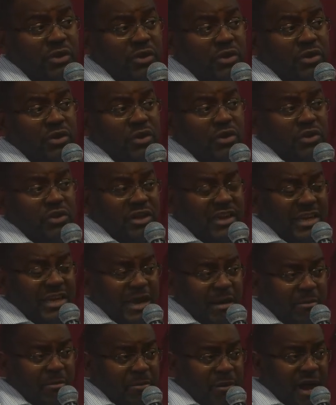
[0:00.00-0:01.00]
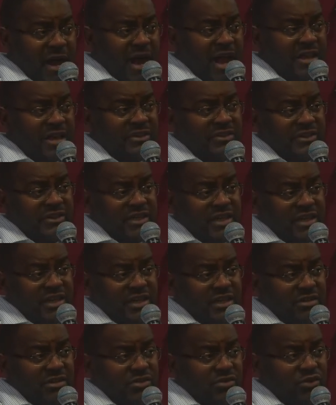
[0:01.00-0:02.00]
quelqu'un qui n'a pas
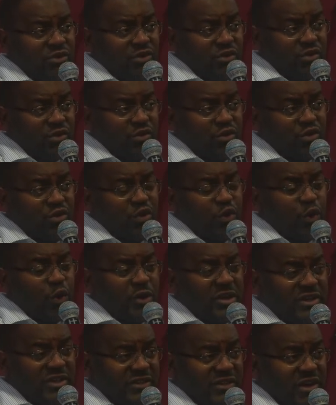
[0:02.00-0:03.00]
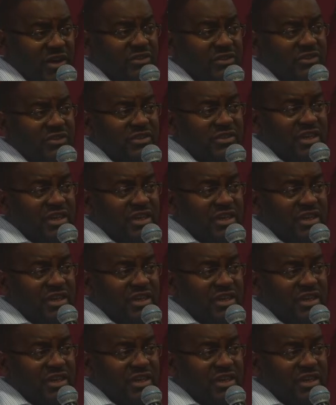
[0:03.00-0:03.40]
assez de connaissance de